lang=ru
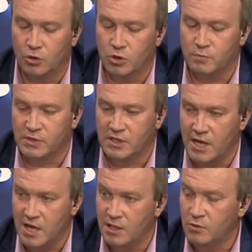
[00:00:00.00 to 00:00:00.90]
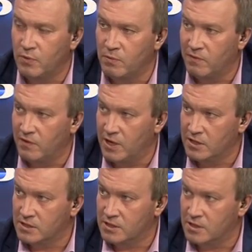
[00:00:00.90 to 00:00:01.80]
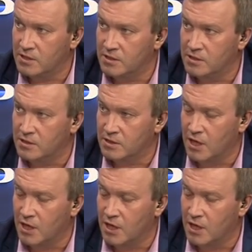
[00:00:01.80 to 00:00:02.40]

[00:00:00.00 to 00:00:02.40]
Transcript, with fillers: То есть постоянно прибавляется э,